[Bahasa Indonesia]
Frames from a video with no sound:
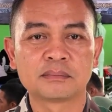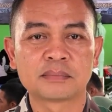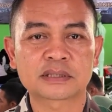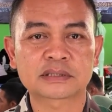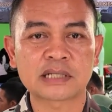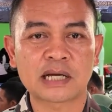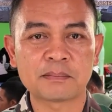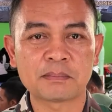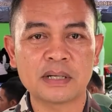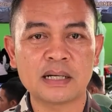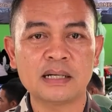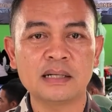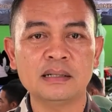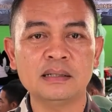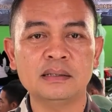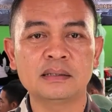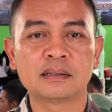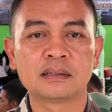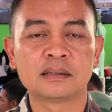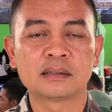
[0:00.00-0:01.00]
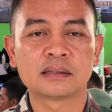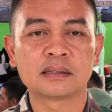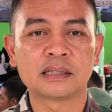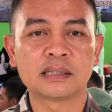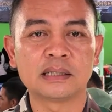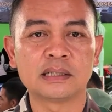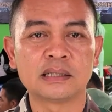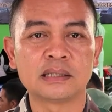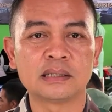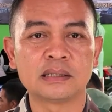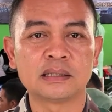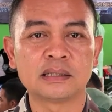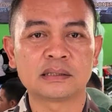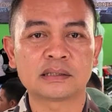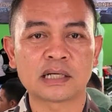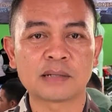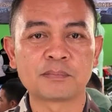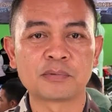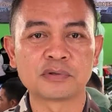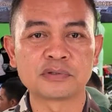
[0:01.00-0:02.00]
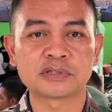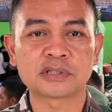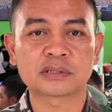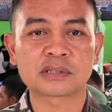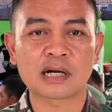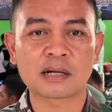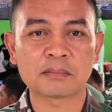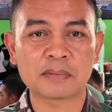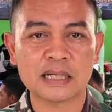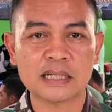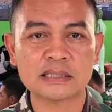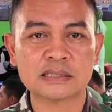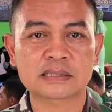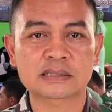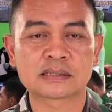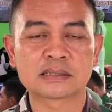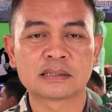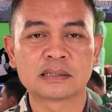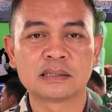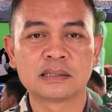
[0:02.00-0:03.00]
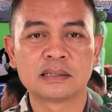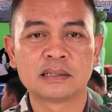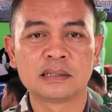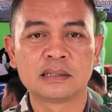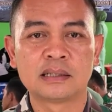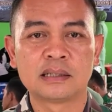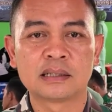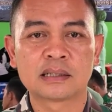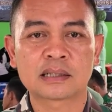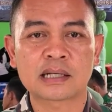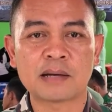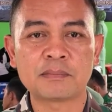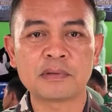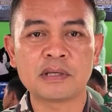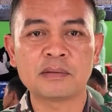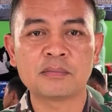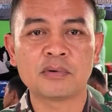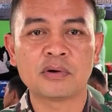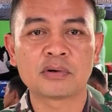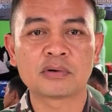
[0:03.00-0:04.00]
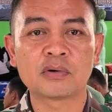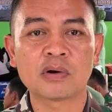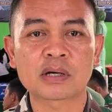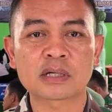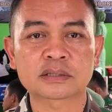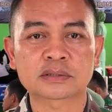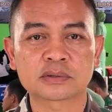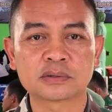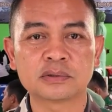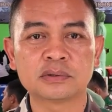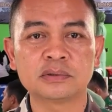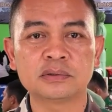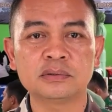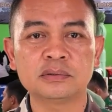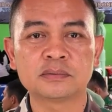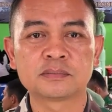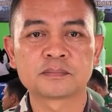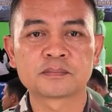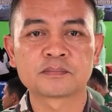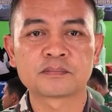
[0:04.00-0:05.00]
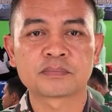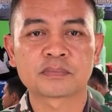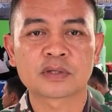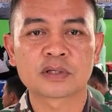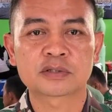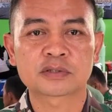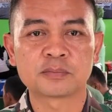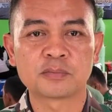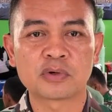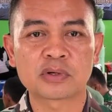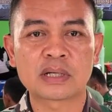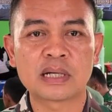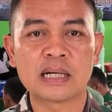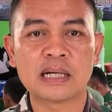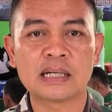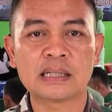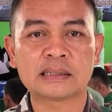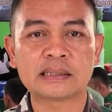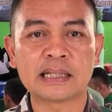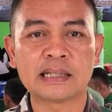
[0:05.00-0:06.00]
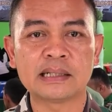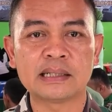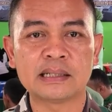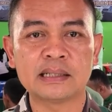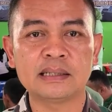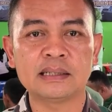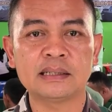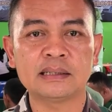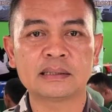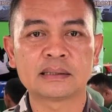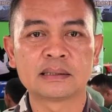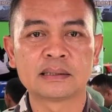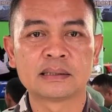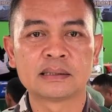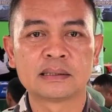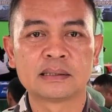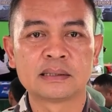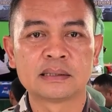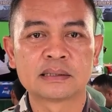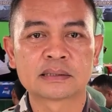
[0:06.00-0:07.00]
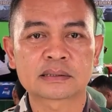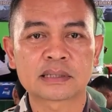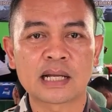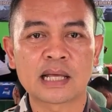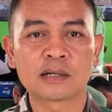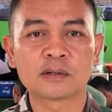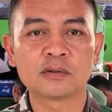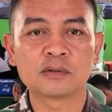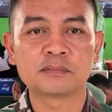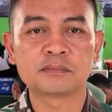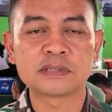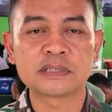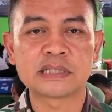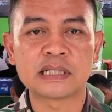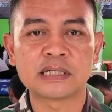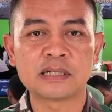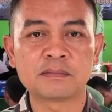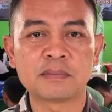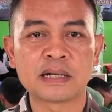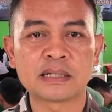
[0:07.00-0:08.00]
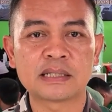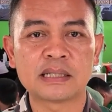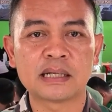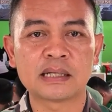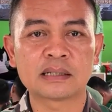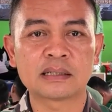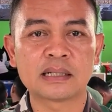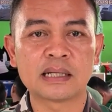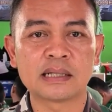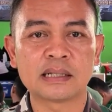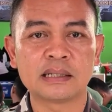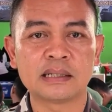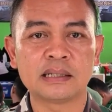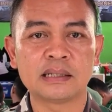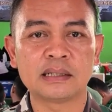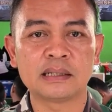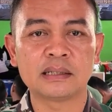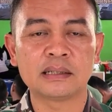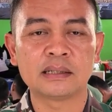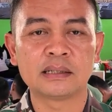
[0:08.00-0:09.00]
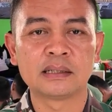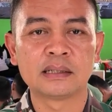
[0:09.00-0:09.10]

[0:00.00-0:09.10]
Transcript: bersama di Tribun Citramas. Kami mohon doa restu, semoga TNI selalu menjadi bagian dari